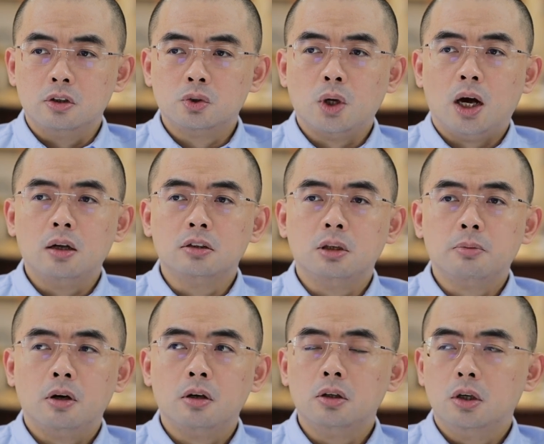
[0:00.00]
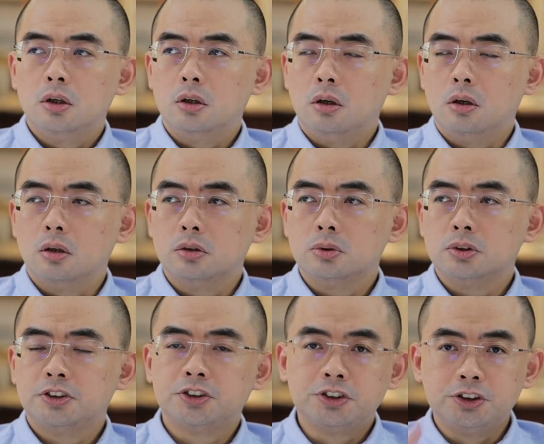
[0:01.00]
于抓了这边呃，就是
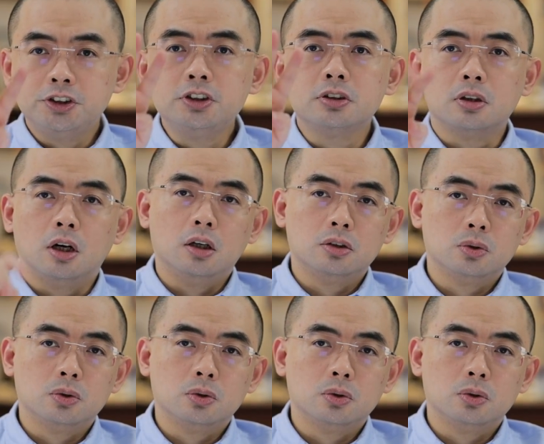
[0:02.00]
四个，